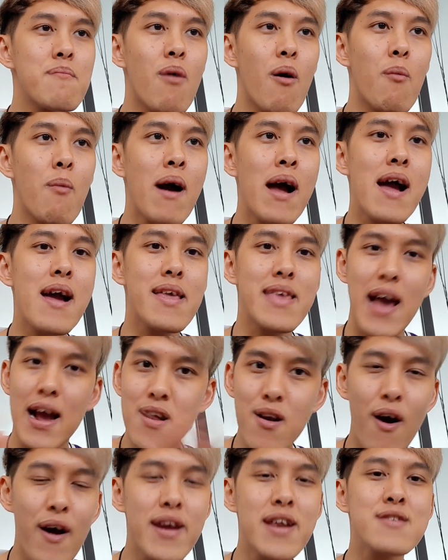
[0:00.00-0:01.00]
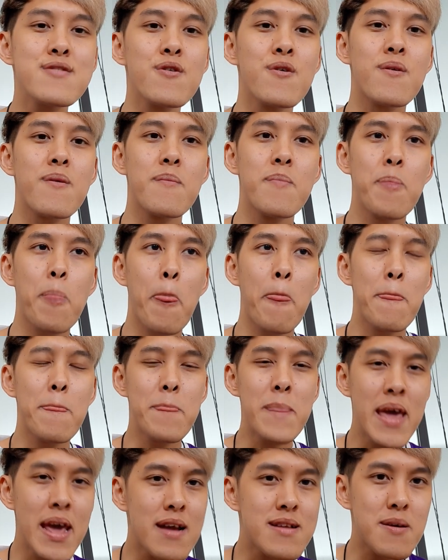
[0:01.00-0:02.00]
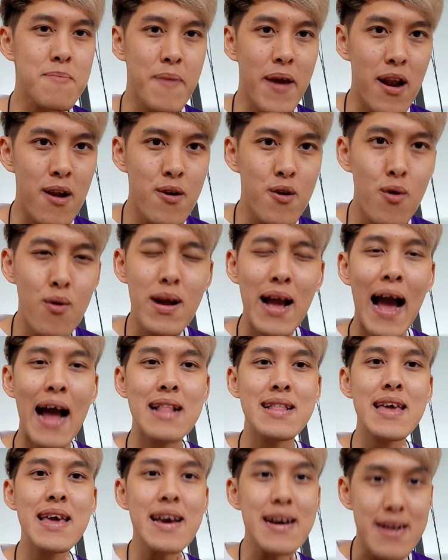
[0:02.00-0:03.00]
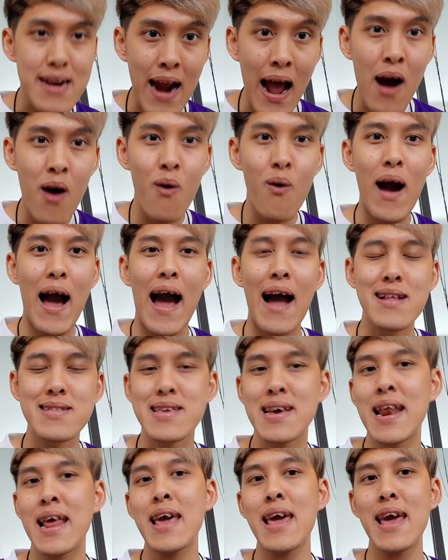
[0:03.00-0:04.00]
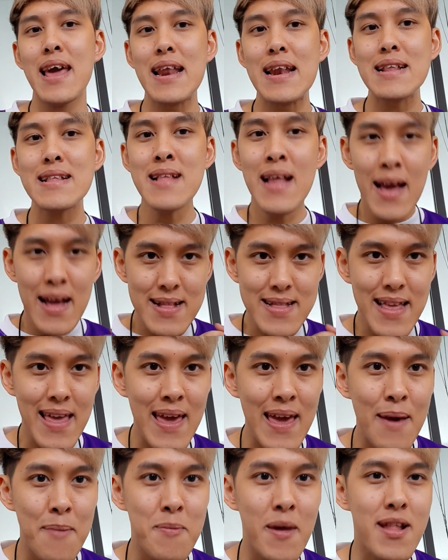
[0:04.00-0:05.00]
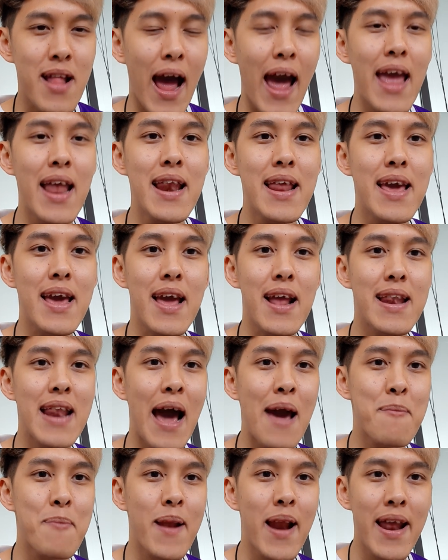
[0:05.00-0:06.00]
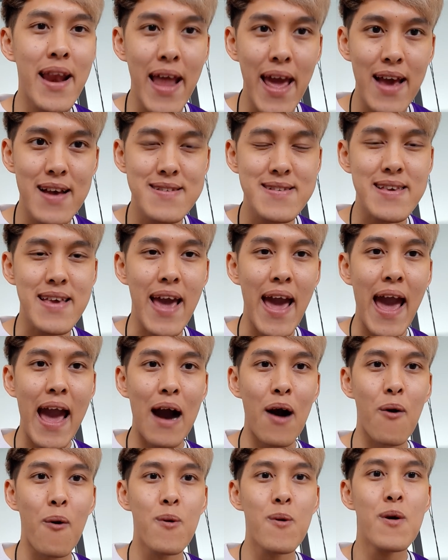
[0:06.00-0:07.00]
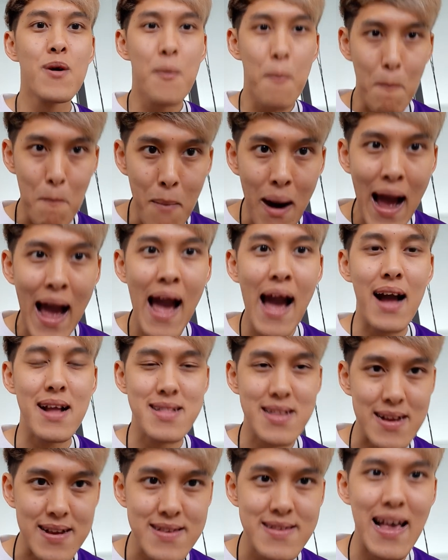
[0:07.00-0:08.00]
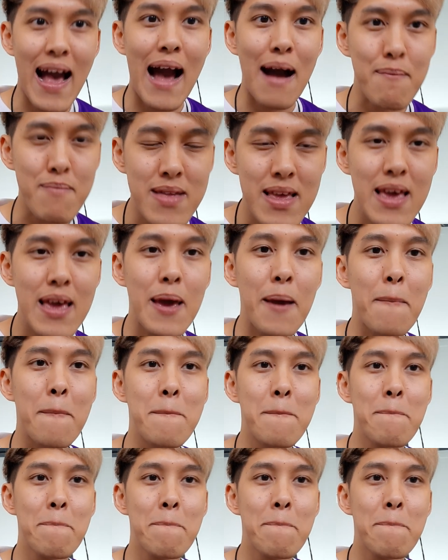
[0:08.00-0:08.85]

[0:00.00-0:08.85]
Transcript: ผมว่าอย่างน้อยที่สุดนี่จะเป็นฤดูกาลที่เราอาจจะได้เห็นทีมในไทยลีกได้ไปเล่น เอ ซี แอล มากถึงสามทีม